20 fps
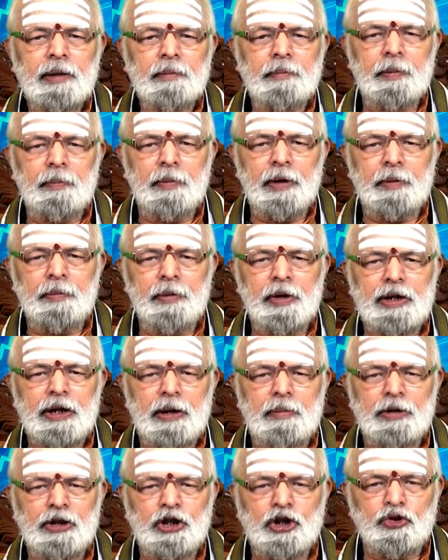మిమ్మల్ని మీరు
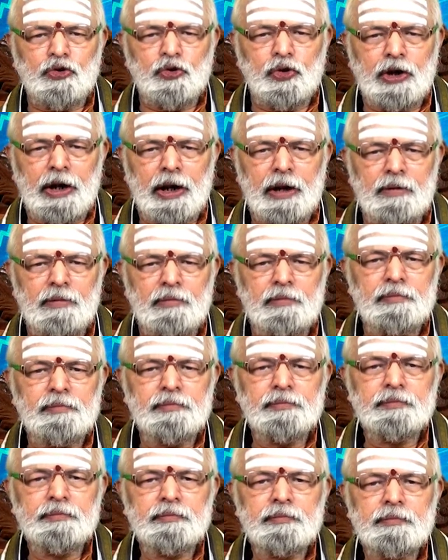సమర్థించుకుంటారు
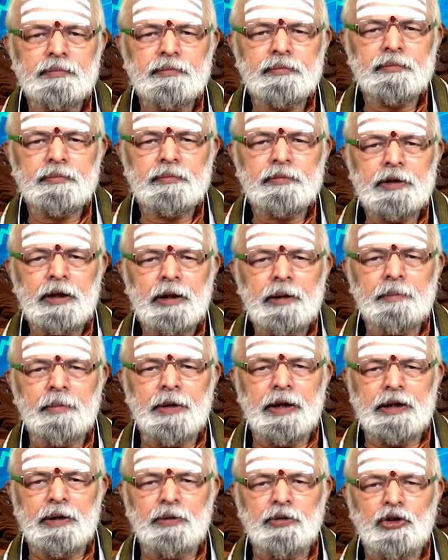మీ
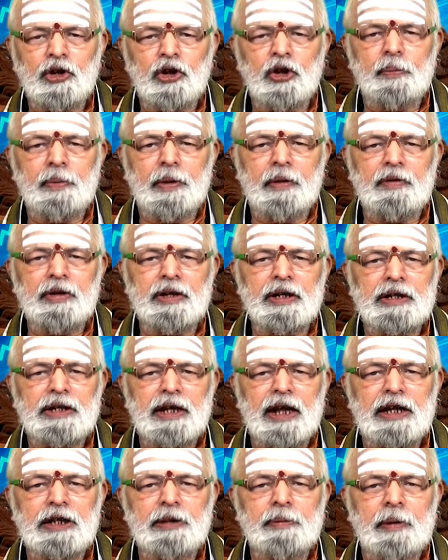జీవితంలో
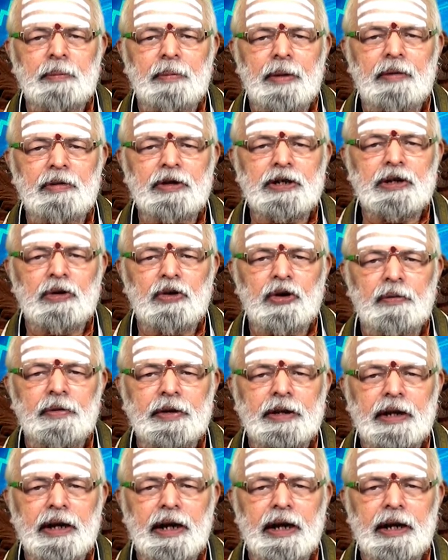ప్రవేశించాలని మీరు భావించిన ఒక
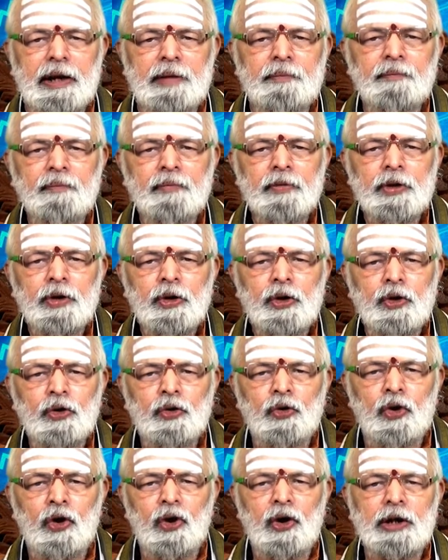వ్యక్తికి
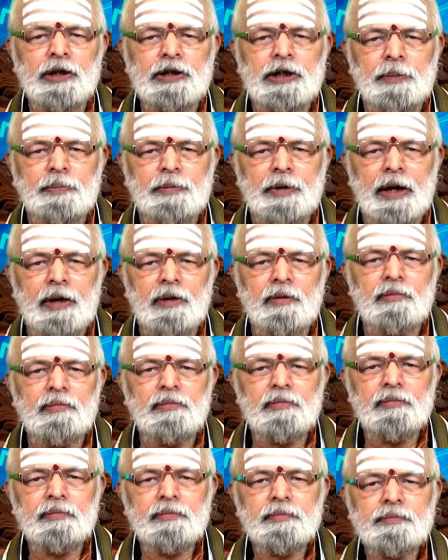నో అని చెప్తారు
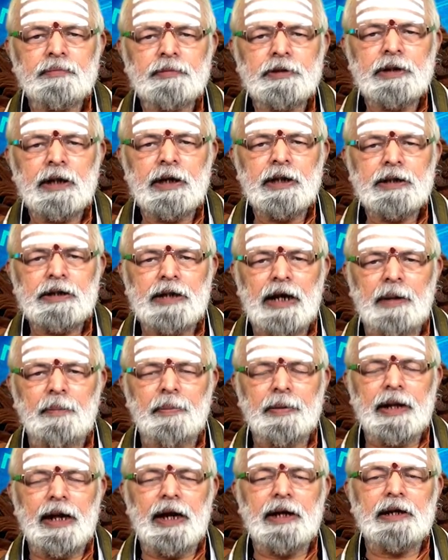
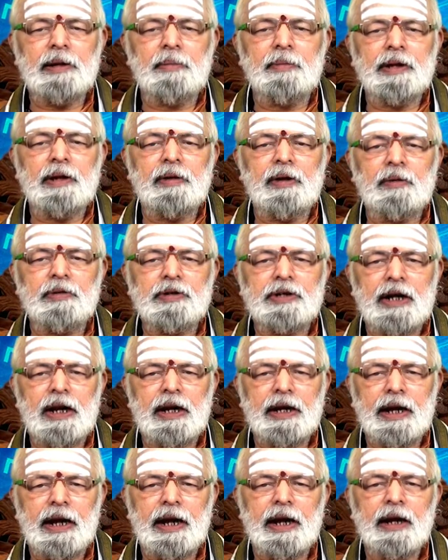సాంప్రదాయ సంబంధమైన
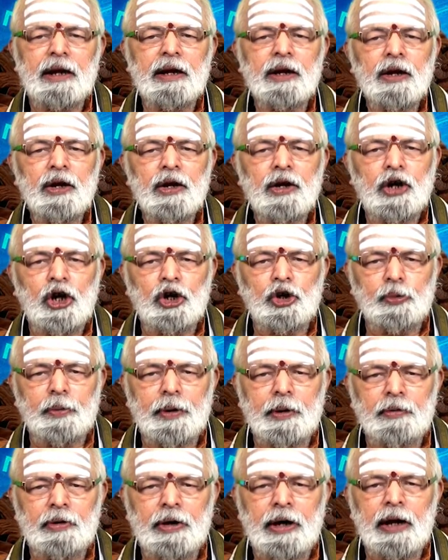విషయాలకే
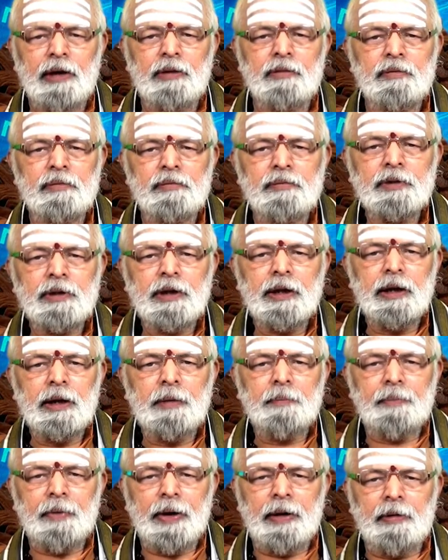కట్టుబడి ఉన్నాను
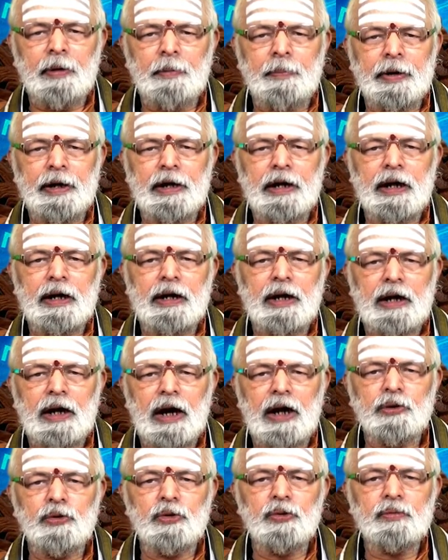ప్రేమ లెక్క
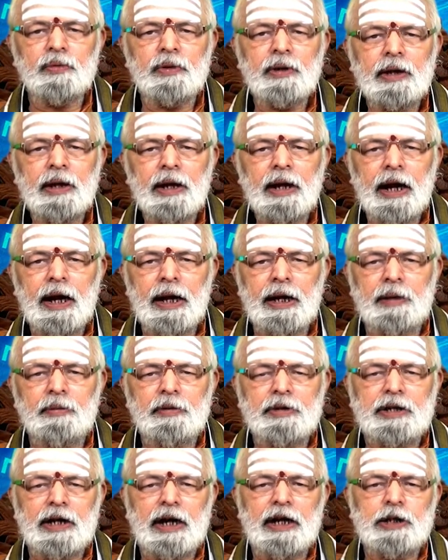కాదు అనే
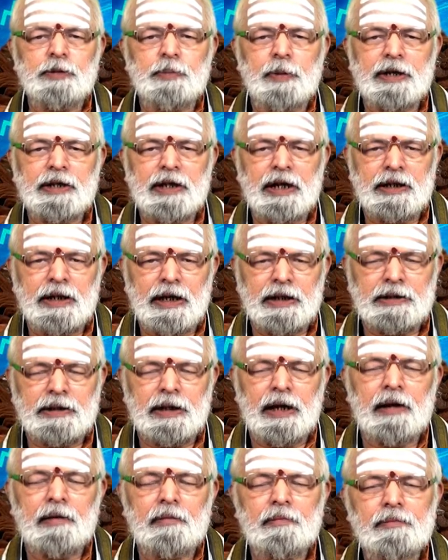విషయాన్ని స్పష్టం
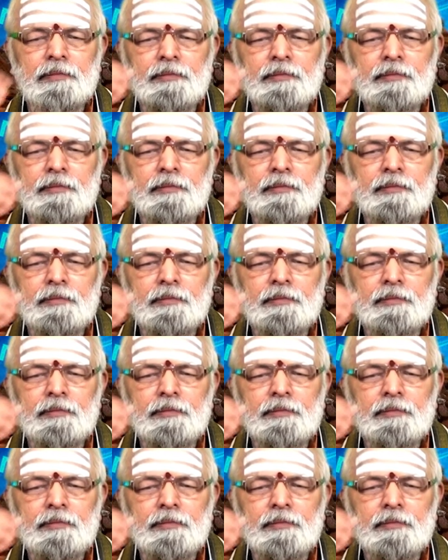చేస్తారు